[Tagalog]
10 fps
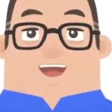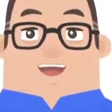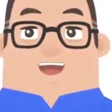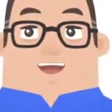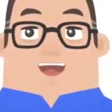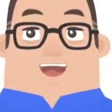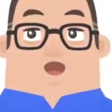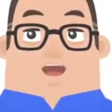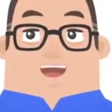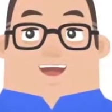ganun din ang
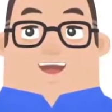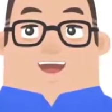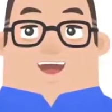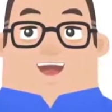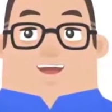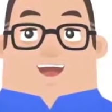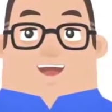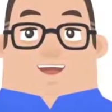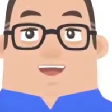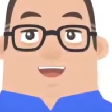mararanasan ng
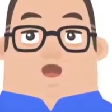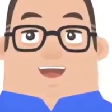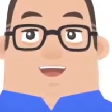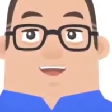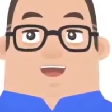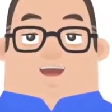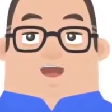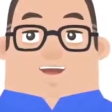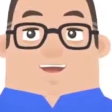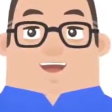iba.
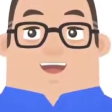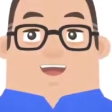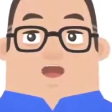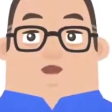Kasi